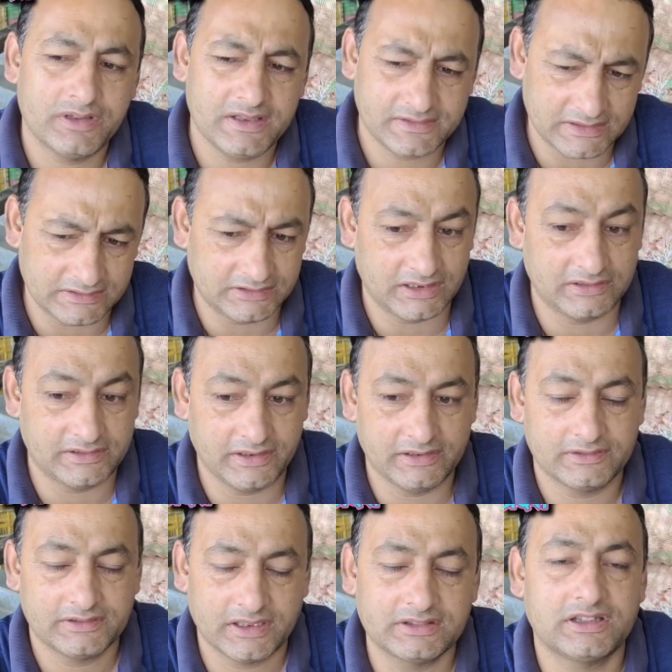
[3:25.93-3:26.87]
नहीं सत्तर
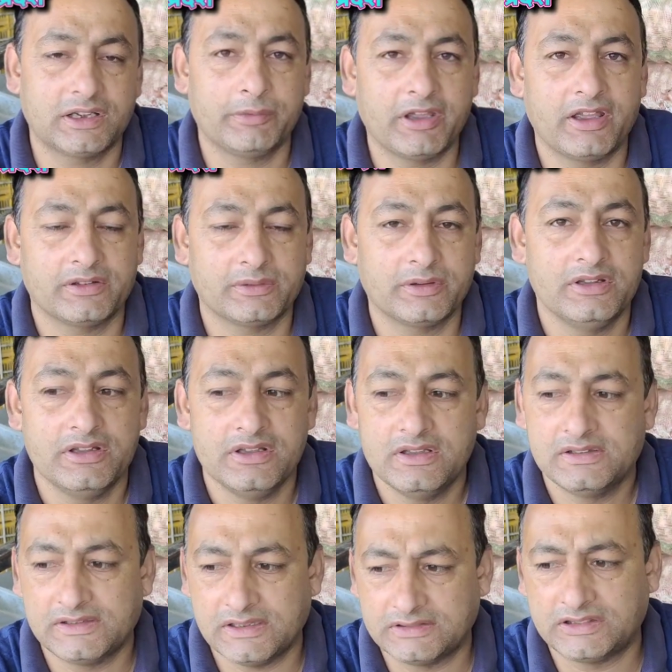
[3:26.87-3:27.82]
से सत्तर रुपये का
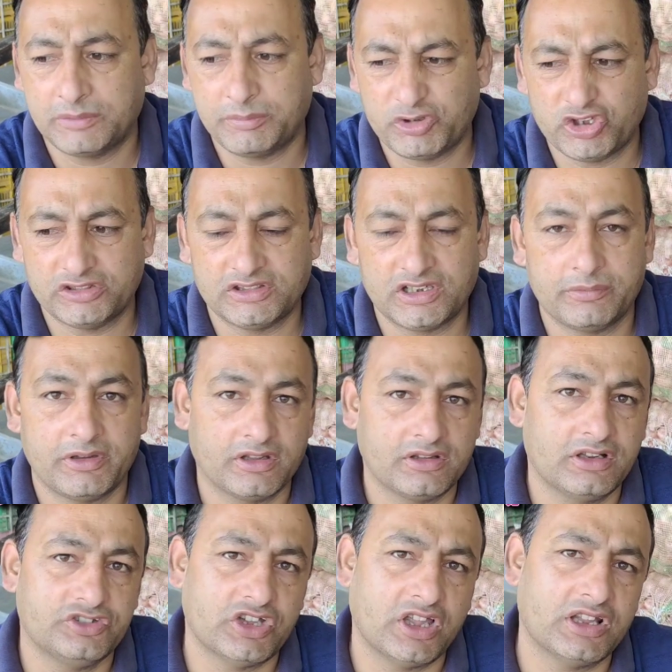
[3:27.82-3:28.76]
सत्तर पचहत्तर
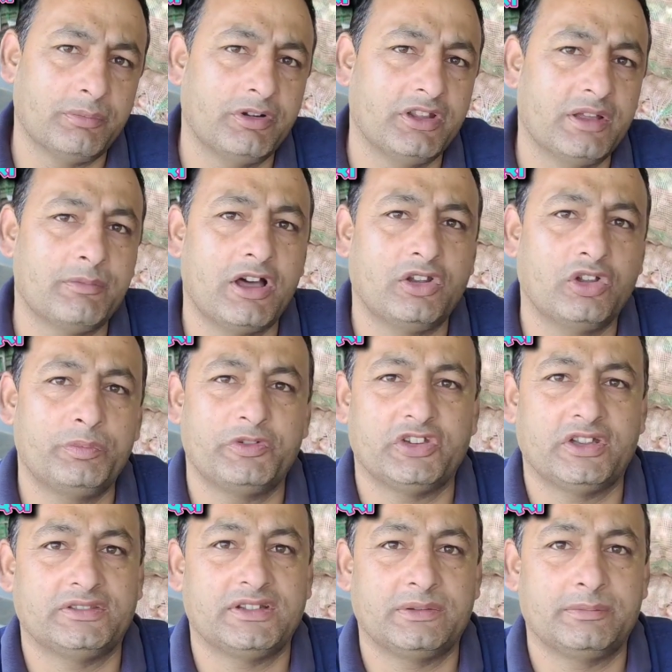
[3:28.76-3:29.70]
रुपये तक ज़्यादा बढ़िया माल है
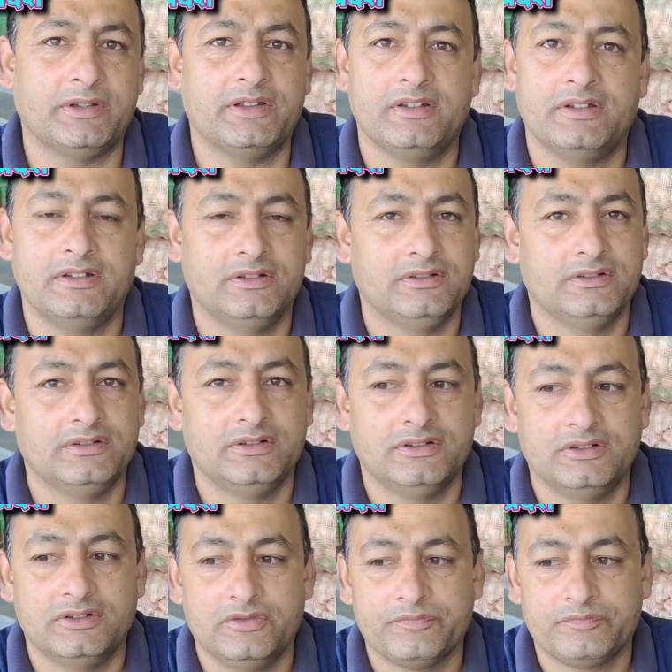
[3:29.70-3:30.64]
पचहत्तर
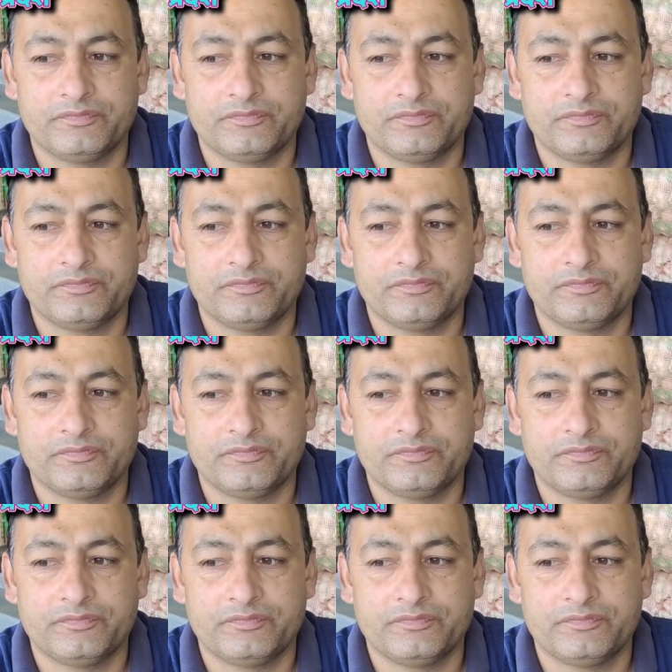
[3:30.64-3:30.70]
रुपये